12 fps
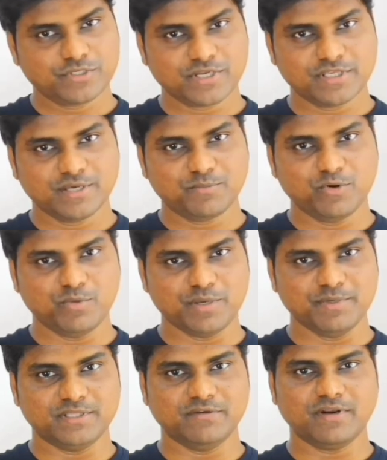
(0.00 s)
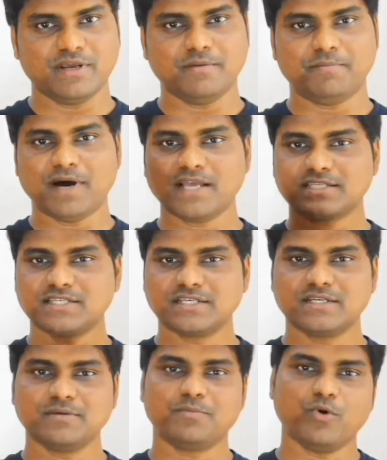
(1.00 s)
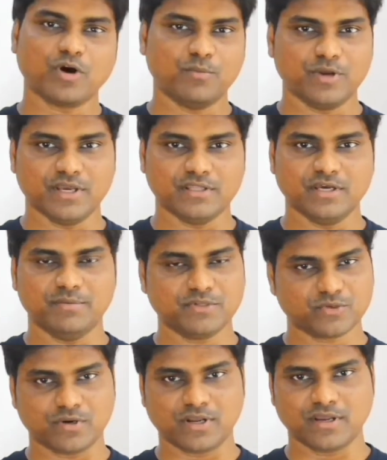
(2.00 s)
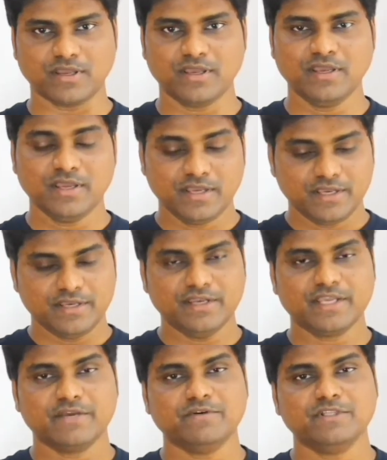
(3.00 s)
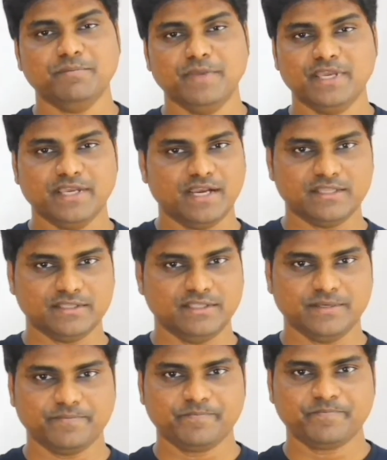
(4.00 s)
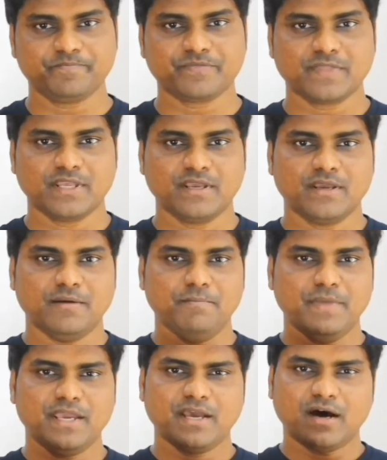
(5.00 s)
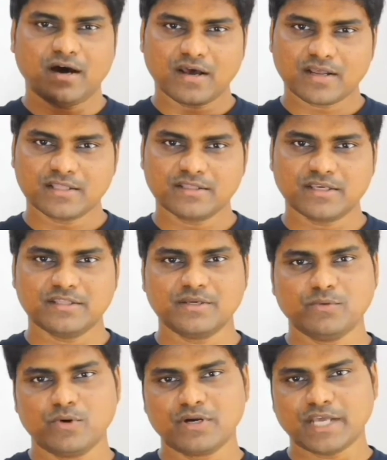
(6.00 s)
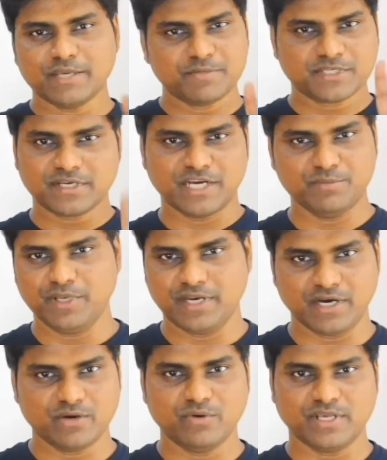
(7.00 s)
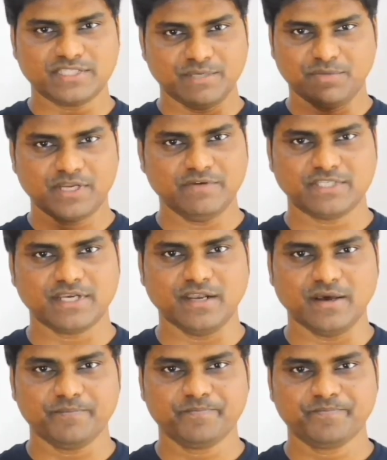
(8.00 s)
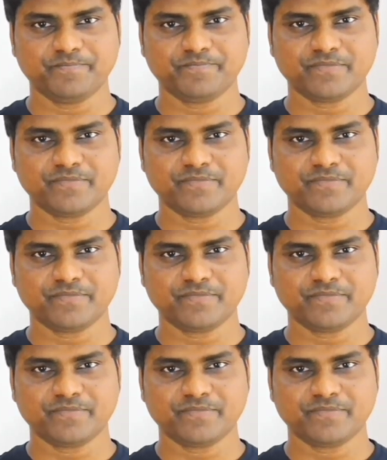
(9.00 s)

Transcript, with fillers: ஃப்யூச்சருக்கு தான் போக முடியுமே தவிர பாஸ்ட்டுக்கு போக முடியாது அப்படின்னு சொல்கிறாங்க இன்றைக்கி வந்து மே ஏழாம் தேதி மே ஆறாம் தேதி ஒரு டைம் மிஷின் கண்டுபிடிக்கிறாங்கன்னு ஒரு எக்ஸாம்பிளுக்கு வச்சுக்கலாம்